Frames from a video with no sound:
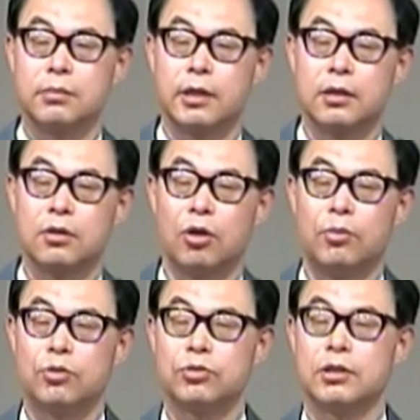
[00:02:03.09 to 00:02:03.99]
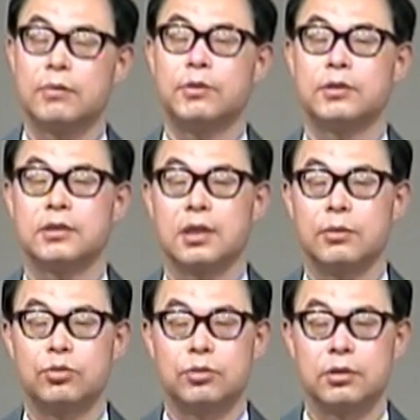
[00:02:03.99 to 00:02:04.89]
말하는 거목 중에 대표적인 사람이
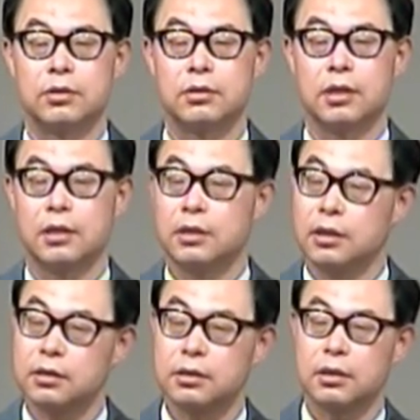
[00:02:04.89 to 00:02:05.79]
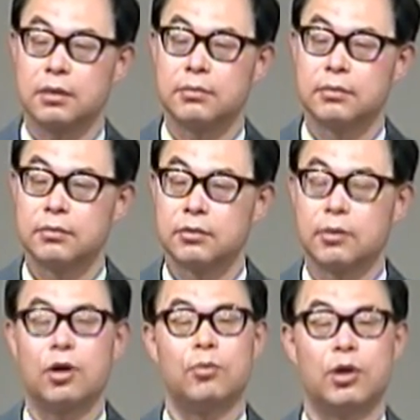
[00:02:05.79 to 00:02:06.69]
누구겠어요? 다니엘 같은 사람. 정말
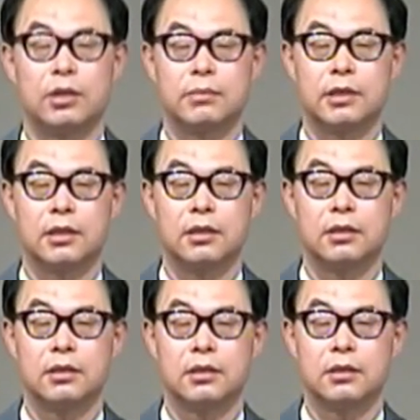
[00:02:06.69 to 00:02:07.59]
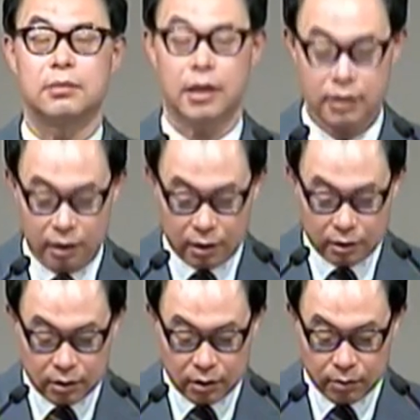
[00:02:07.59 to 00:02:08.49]
거목 아닙니까? 그럼 다니엘
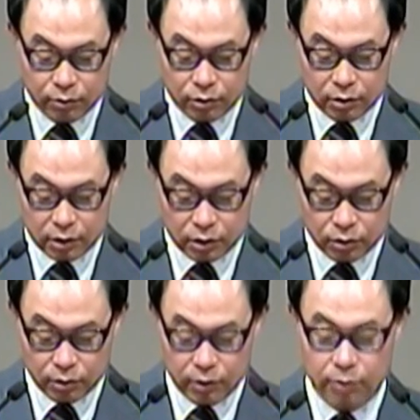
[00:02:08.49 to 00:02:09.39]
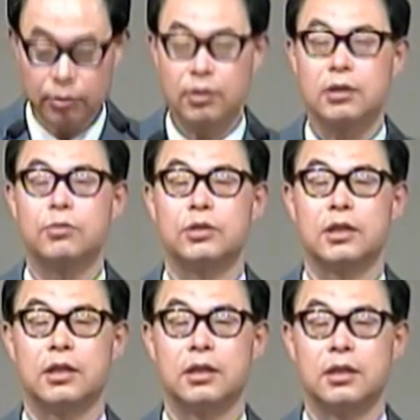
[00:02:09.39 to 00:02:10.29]
같은 인물을 키우기 위해서 필요한 게
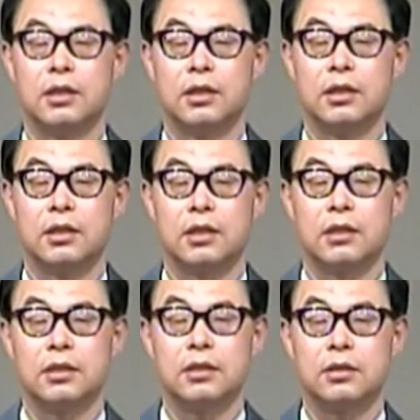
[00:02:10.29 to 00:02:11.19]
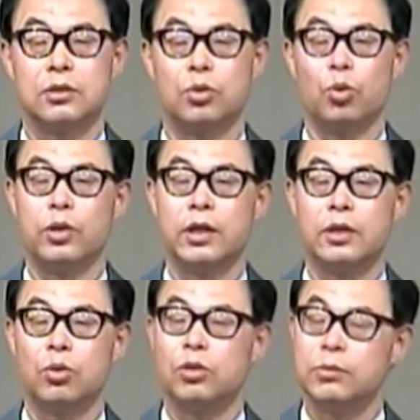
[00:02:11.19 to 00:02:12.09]
뭐냐? 다니엘은
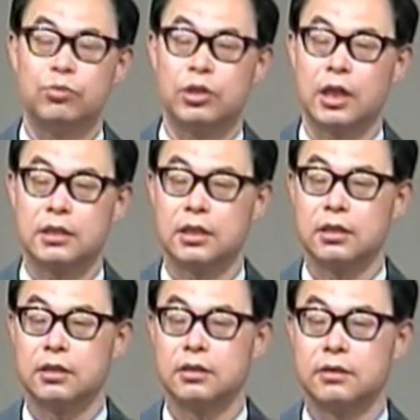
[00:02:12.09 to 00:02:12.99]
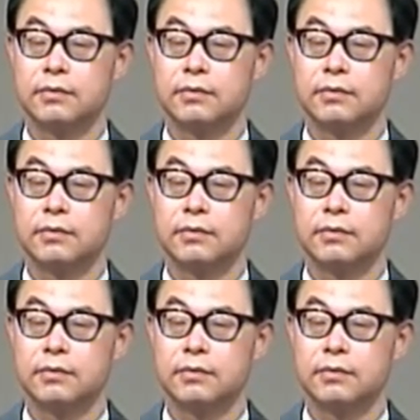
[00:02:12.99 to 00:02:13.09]
교회용 인물이 아니에요.